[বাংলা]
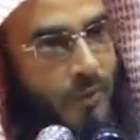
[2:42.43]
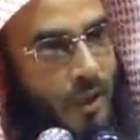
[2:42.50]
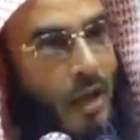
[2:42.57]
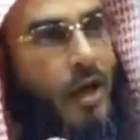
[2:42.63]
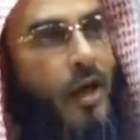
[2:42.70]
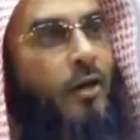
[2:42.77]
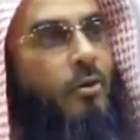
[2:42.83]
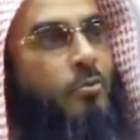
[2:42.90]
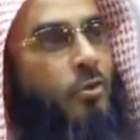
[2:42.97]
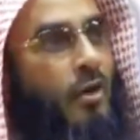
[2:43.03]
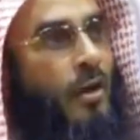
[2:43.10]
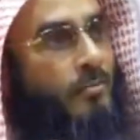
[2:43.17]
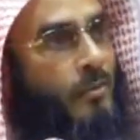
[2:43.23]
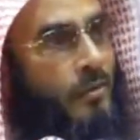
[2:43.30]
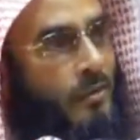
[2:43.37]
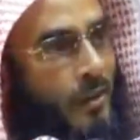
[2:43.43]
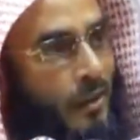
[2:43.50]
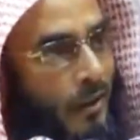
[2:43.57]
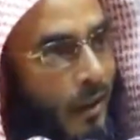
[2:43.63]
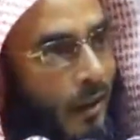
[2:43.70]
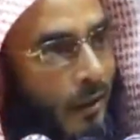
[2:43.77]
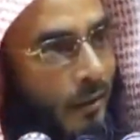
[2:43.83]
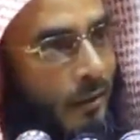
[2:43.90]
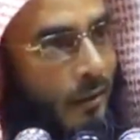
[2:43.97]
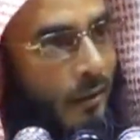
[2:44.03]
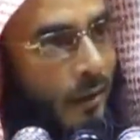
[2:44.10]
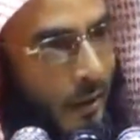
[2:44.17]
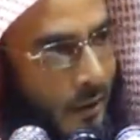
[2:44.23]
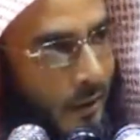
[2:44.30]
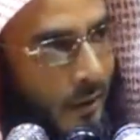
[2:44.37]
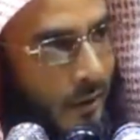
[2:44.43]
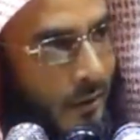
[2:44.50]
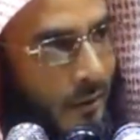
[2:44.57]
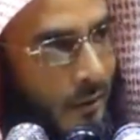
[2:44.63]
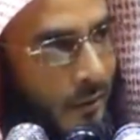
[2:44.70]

কারো মুখাপেক্ষী না হ্যাঁ